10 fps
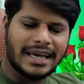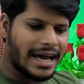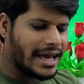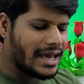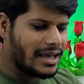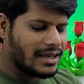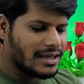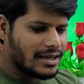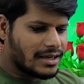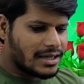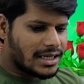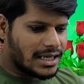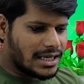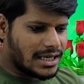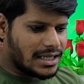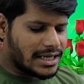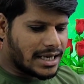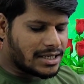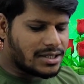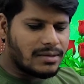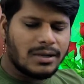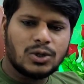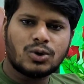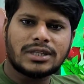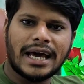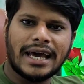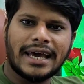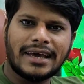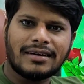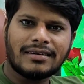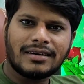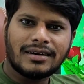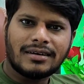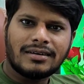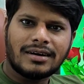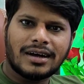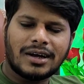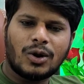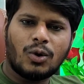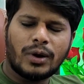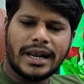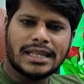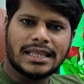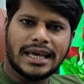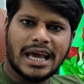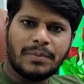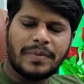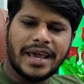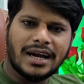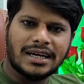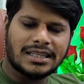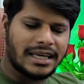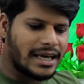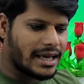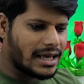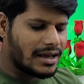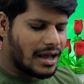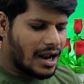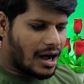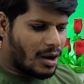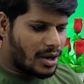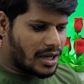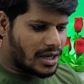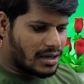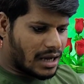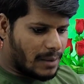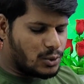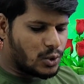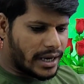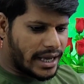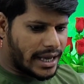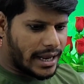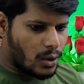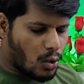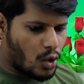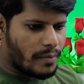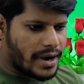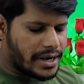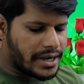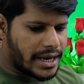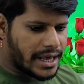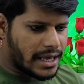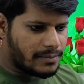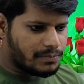क्या है कि देखिए सिविल जो होता है लोन लेते हैं पे करते हैं और अब जो है गवर्नमेंट ने